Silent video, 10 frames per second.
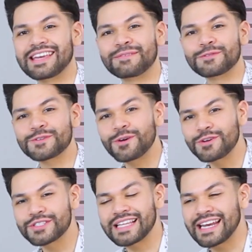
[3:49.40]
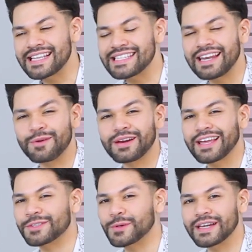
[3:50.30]
Seguimos con los tenis y al
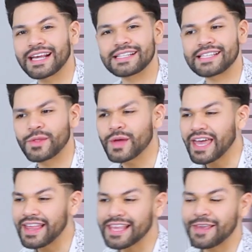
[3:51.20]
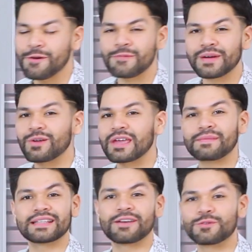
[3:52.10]
igual que todo el calzado, cada quien compra lo
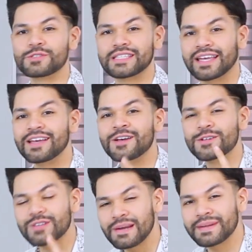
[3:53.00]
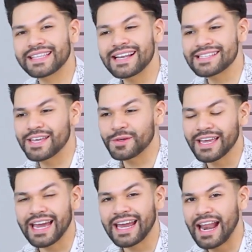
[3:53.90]
que más le guste. Solamente les
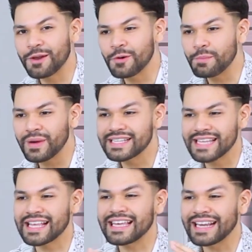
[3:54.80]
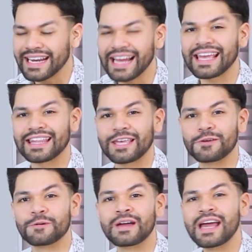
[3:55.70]
quiero dejar algo pues ahí
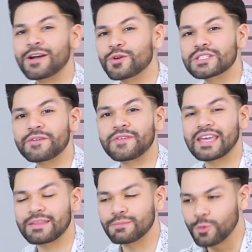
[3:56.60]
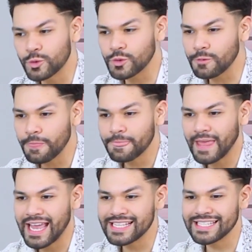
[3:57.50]
recalcadillo. No se fijen mucho
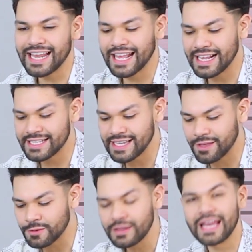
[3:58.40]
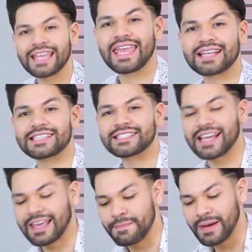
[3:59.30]
en si el calzado ya se
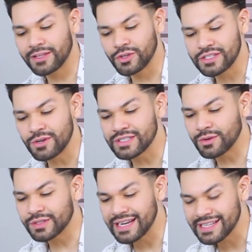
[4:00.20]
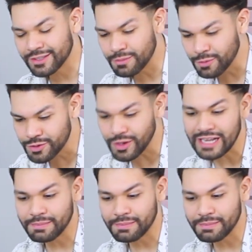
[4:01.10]
está quemando, si lo están utilizando mucho